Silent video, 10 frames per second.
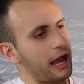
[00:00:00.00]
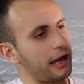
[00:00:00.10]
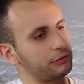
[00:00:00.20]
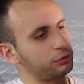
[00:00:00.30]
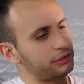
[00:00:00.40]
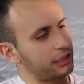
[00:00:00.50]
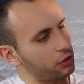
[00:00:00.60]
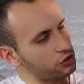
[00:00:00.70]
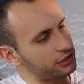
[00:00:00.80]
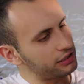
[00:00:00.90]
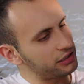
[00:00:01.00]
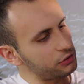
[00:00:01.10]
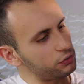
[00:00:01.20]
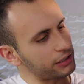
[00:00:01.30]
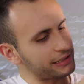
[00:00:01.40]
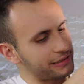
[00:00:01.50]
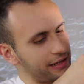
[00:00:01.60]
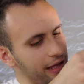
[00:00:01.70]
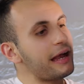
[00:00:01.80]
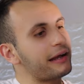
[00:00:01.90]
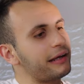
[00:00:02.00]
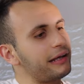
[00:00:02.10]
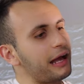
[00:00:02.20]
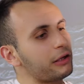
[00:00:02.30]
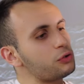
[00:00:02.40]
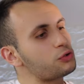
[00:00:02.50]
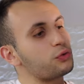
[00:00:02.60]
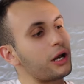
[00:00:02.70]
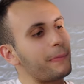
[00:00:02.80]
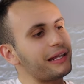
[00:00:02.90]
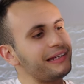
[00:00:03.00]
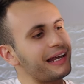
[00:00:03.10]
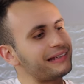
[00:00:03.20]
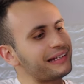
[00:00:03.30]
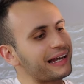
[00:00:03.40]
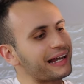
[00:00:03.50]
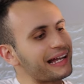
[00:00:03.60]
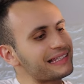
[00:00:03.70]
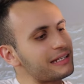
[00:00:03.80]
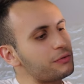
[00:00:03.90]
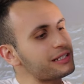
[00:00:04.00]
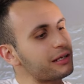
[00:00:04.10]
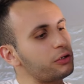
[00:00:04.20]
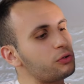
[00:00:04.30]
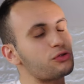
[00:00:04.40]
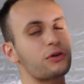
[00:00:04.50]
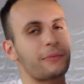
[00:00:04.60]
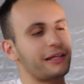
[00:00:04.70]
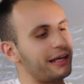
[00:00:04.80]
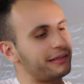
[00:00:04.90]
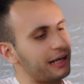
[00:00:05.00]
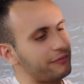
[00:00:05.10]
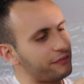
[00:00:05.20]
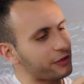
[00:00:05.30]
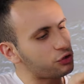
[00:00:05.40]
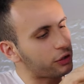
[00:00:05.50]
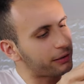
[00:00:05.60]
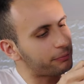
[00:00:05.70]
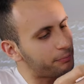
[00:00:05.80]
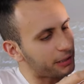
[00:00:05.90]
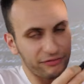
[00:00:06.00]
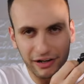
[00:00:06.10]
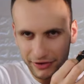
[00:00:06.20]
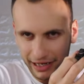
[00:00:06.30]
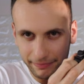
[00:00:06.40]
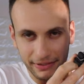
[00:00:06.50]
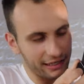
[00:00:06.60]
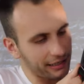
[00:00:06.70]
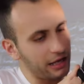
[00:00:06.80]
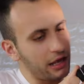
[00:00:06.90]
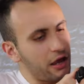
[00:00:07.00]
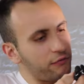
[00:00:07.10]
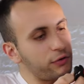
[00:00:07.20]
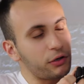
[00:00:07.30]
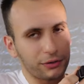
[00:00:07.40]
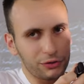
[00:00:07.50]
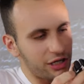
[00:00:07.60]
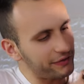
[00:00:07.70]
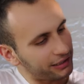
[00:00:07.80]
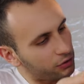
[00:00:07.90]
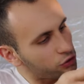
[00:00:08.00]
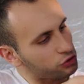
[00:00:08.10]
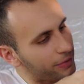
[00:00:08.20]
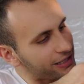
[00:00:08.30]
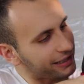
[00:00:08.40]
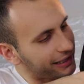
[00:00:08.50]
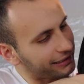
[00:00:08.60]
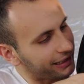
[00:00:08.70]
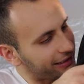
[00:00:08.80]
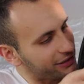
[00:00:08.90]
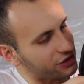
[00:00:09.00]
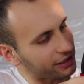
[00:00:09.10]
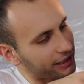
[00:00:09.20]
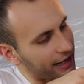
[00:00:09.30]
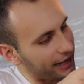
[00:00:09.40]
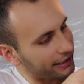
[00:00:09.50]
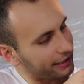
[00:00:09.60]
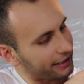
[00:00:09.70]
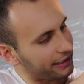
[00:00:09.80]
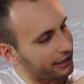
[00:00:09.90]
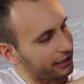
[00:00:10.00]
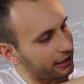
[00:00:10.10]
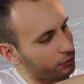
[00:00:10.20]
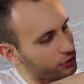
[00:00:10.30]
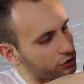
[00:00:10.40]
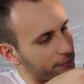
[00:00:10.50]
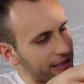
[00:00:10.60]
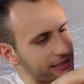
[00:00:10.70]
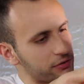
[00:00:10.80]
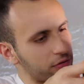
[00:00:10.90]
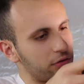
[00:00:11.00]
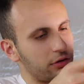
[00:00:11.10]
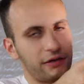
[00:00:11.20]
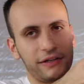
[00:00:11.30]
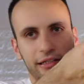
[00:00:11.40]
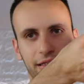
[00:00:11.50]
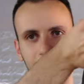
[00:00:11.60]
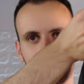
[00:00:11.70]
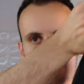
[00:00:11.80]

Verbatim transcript: ha tutte le cose di sicurezza e anche la chiusura magnetica ragazzi questa chiusura magnetica vi faccio per farvi capire voi quando ce l'avete addosso basta che andate a cercare eh, questo pezzo e vedete